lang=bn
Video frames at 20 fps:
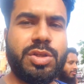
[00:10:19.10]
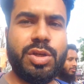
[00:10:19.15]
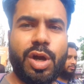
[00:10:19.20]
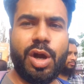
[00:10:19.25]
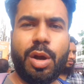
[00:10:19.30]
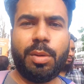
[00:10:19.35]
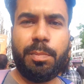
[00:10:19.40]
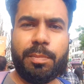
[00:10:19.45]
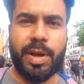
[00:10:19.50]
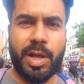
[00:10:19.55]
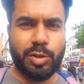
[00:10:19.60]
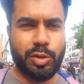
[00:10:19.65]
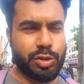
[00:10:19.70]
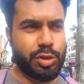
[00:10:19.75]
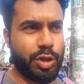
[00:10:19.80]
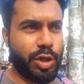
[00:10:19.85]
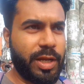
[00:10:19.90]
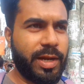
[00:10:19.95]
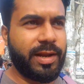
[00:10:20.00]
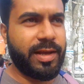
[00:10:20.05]
সব
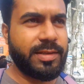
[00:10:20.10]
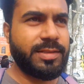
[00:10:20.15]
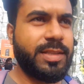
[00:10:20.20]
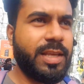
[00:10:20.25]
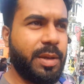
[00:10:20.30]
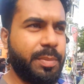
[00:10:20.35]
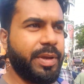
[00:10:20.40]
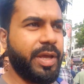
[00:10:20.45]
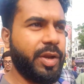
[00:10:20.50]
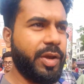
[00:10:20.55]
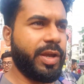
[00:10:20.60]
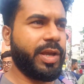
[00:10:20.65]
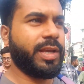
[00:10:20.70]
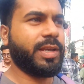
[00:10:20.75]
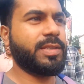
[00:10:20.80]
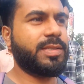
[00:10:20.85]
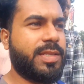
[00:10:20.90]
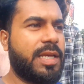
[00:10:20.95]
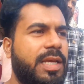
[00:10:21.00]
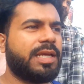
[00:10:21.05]
মানুষগুলো রাস্তায় বের হয়ে গেছে